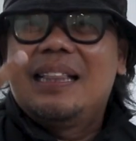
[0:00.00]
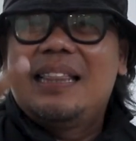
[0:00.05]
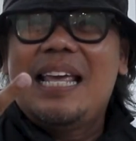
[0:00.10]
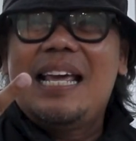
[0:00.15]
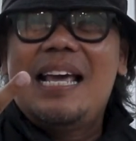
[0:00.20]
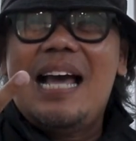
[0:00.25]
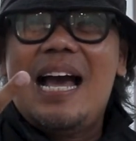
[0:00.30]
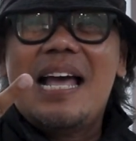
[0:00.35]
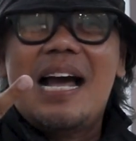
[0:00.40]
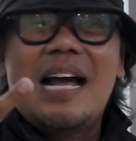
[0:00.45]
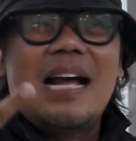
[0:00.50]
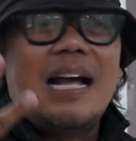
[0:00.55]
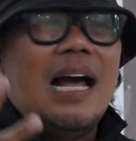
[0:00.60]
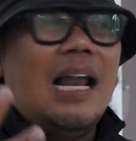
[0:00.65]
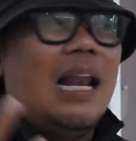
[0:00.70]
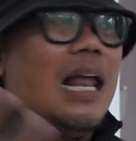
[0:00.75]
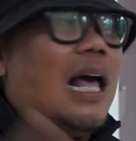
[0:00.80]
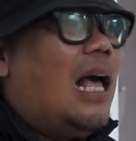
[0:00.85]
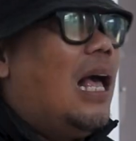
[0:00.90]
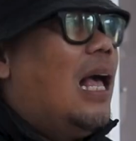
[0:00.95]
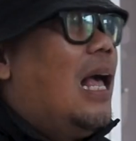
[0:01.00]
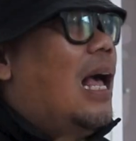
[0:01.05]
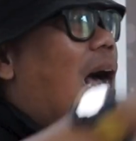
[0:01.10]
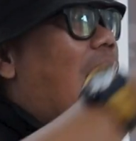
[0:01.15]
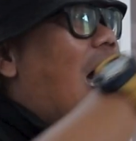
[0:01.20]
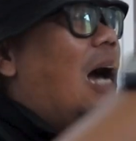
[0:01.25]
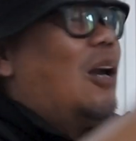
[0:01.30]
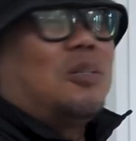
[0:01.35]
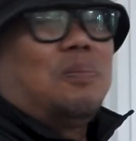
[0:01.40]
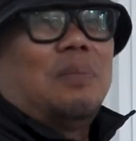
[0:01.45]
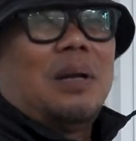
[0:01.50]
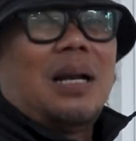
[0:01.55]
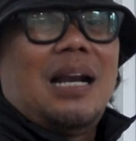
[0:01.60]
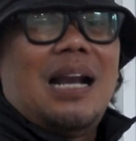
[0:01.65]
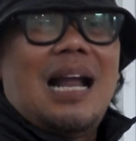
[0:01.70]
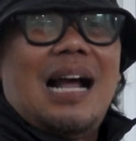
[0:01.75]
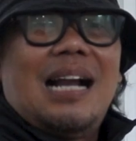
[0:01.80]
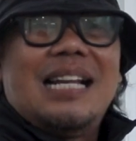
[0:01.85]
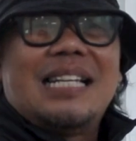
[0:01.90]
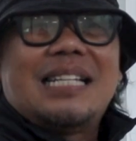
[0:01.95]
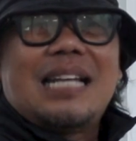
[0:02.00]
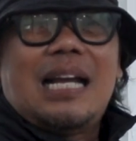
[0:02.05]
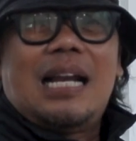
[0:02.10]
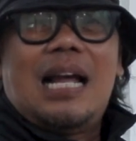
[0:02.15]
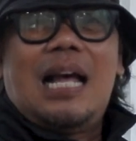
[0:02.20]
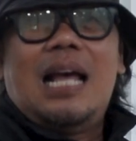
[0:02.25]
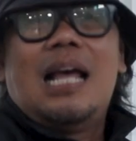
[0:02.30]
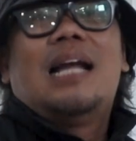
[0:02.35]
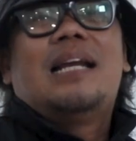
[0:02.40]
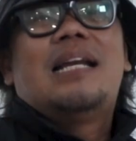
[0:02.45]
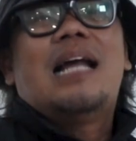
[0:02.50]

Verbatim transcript: tiga yang kalah harus berenang di sana